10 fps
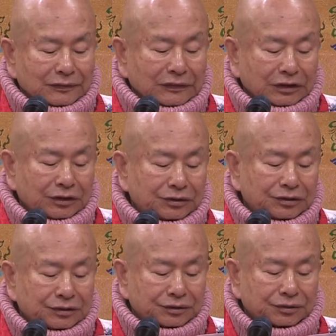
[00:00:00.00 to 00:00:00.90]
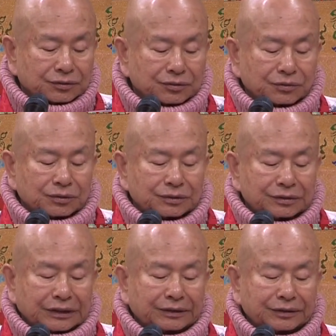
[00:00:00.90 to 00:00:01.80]
依据师尊
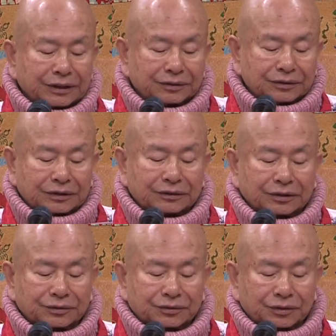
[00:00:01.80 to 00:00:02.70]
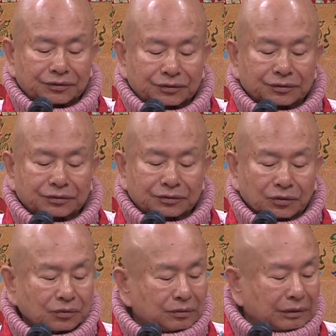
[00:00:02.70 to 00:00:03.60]
在圆顶的神师
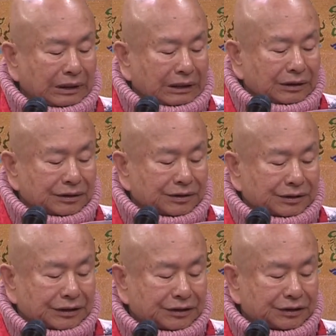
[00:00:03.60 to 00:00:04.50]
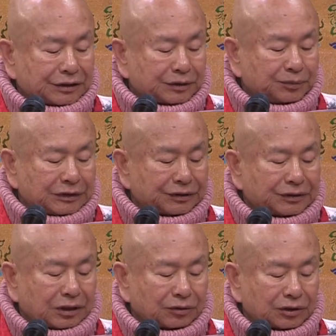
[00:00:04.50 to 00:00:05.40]
中学习密
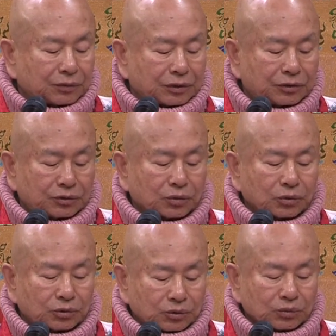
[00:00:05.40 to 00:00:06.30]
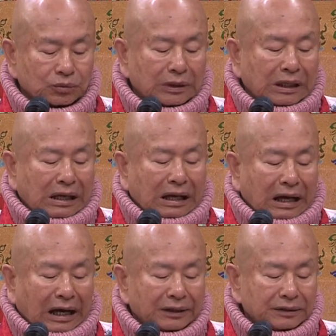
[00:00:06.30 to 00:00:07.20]
教一文所述，《
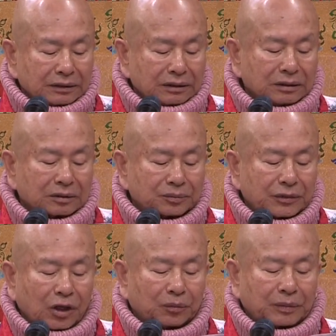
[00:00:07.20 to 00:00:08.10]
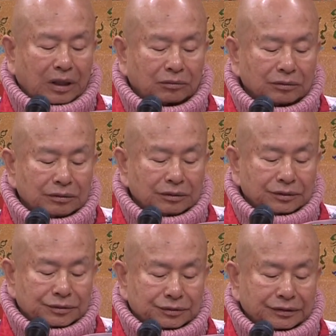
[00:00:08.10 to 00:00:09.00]
安乐妙
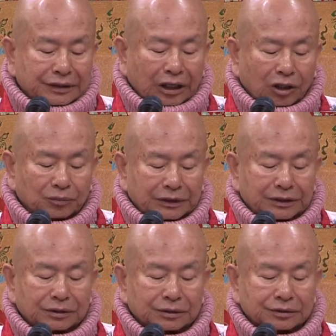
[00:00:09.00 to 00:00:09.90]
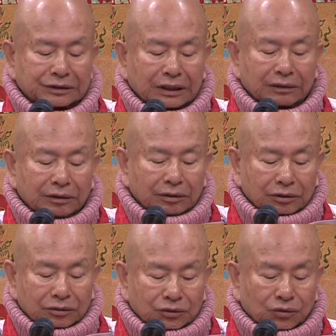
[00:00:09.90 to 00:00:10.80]
宝》是了明和尚
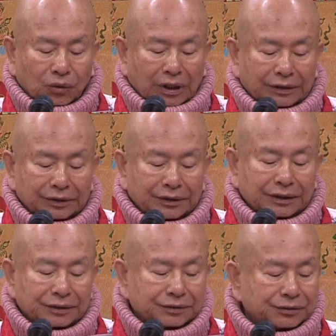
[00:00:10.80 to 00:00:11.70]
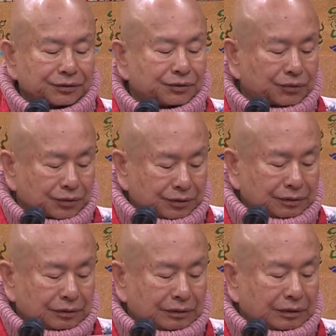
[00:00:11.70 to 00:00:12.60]
传给师尊，
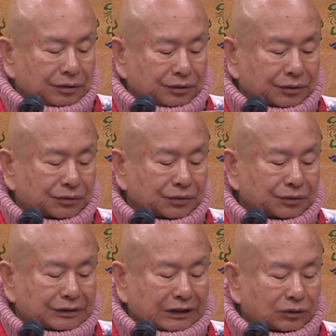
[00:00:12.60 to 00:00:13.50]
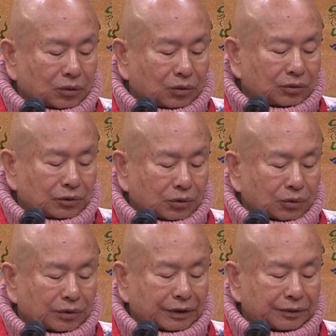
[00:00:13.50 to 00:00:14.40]
师尊再托
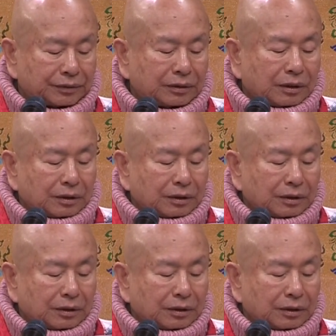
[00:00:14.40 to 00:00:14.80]
友人